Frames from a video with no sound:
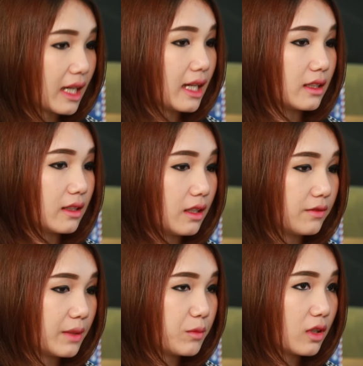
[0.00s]
มีค่ะ
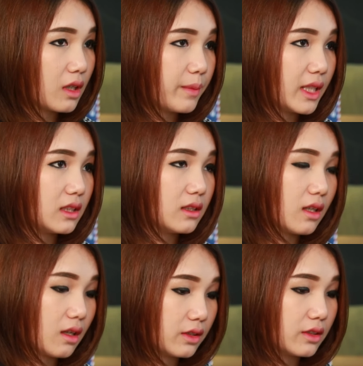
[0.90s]
เฟซบุ๊กก็เป็น
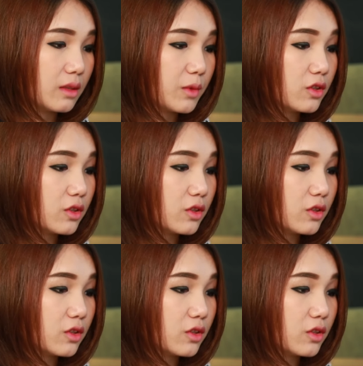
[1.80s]
on the